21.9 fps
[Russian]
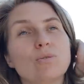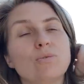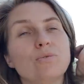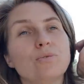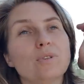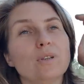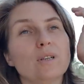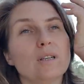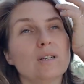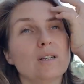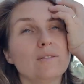
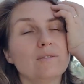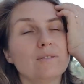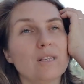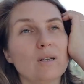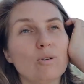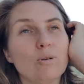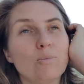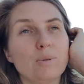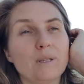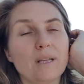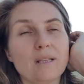в
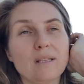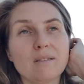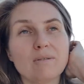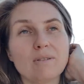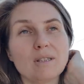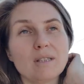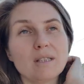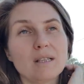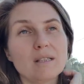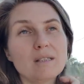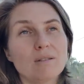второй половине
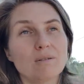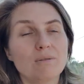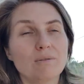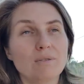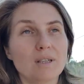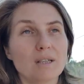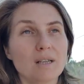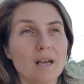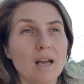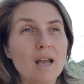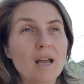19
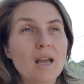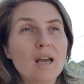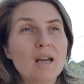века,